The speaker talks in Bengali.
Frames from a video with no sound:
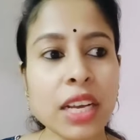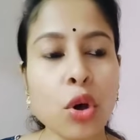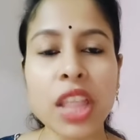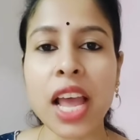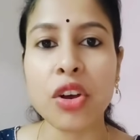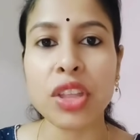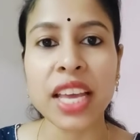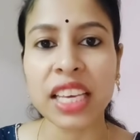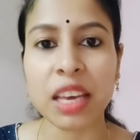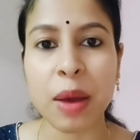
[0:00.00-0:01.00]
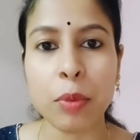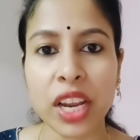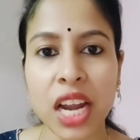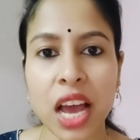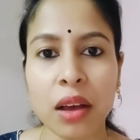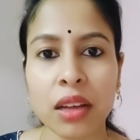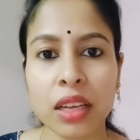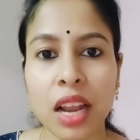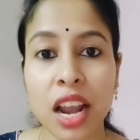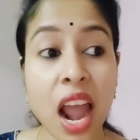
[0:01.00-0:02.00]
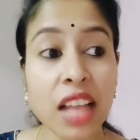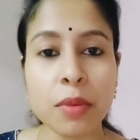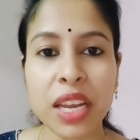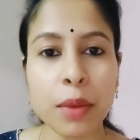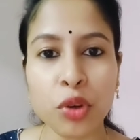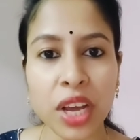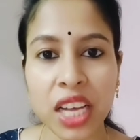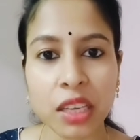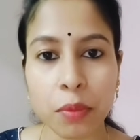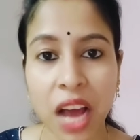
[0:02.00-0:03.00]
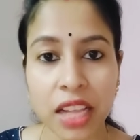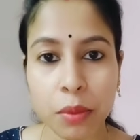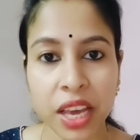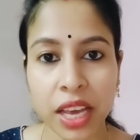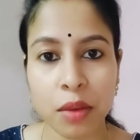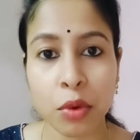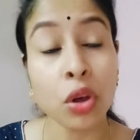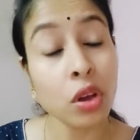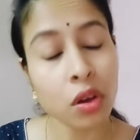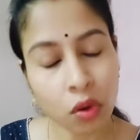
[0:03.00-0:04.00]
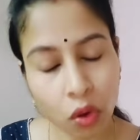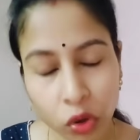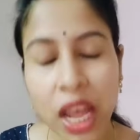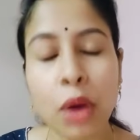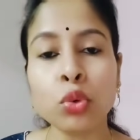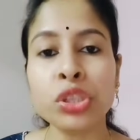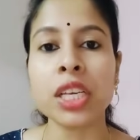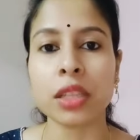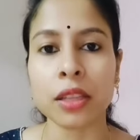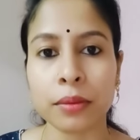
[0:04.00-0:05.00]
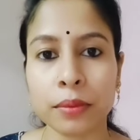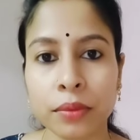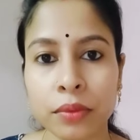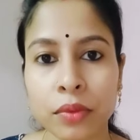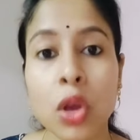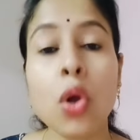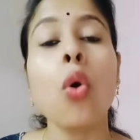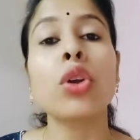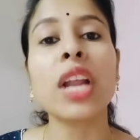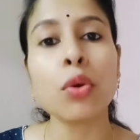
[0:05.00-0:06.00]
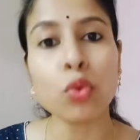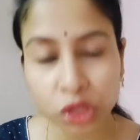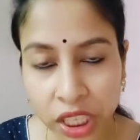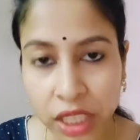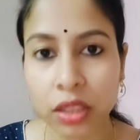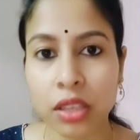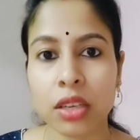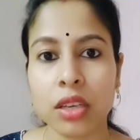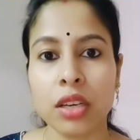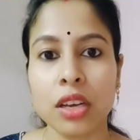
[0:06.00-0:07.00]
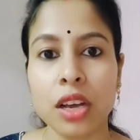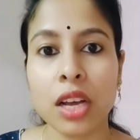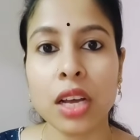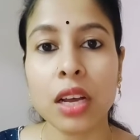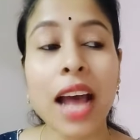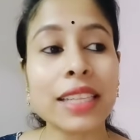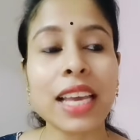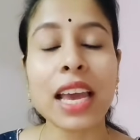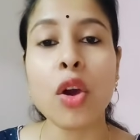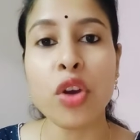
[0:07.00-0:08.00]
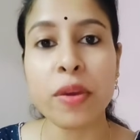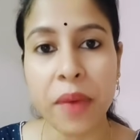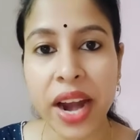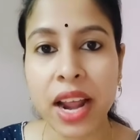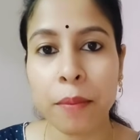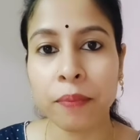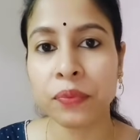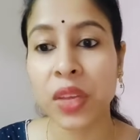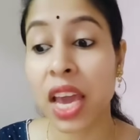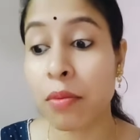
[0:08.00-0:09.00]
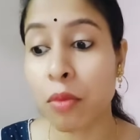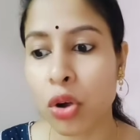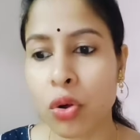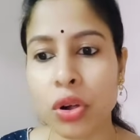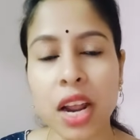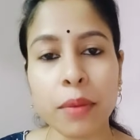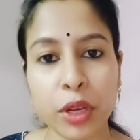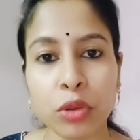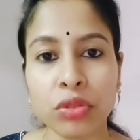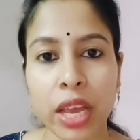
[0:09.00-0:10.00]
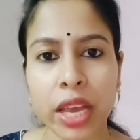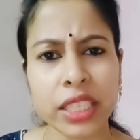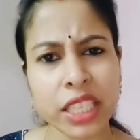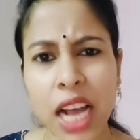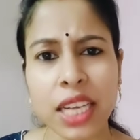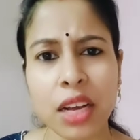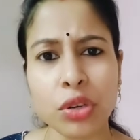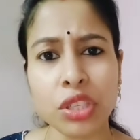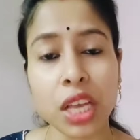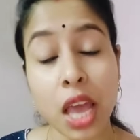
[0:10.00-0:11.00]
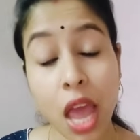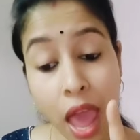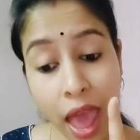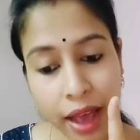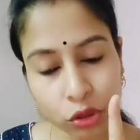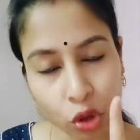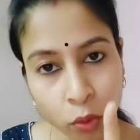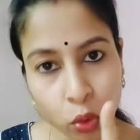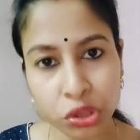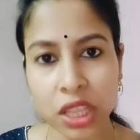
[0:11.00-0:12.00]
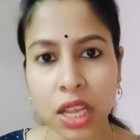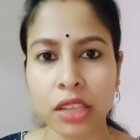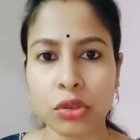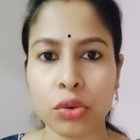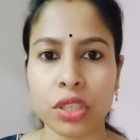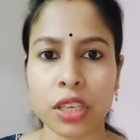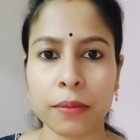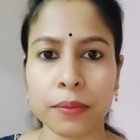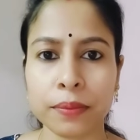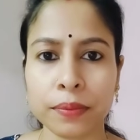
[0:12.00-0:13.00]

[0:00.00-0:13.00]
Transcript: এই যে কথায় কথায় কিমা বলে না লাথি মেরে বুকের কাছে খাঁচা ভেঙে দেব ওটা উচিত ওটা উচিত আজকে ওই ম্যাডাম এই মর্কটটার বিরুদ্ধে যা যা করছে একদম উচিত কাজ করছে